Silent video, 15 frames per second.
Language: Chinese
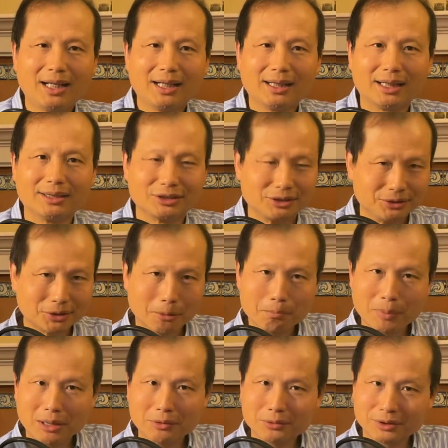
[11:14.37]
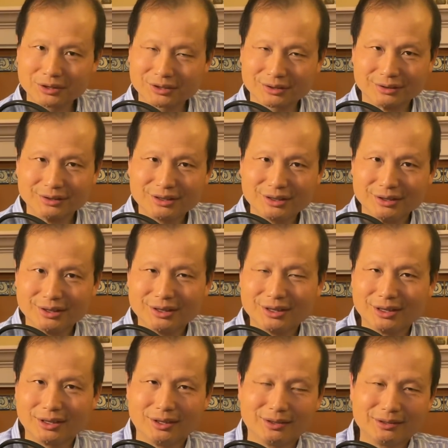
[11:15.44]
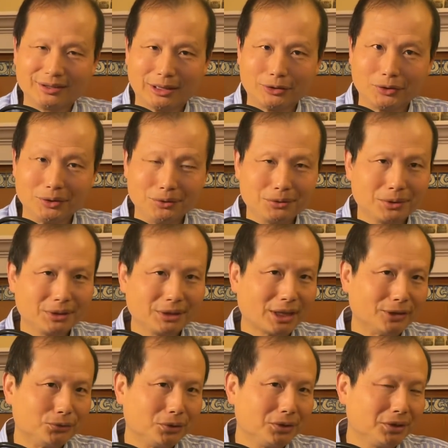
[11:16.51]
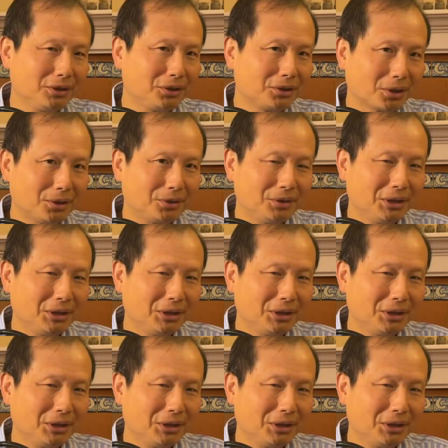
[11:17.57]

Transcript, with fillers: 啊，其中包括十几个呃敌军的狙击手。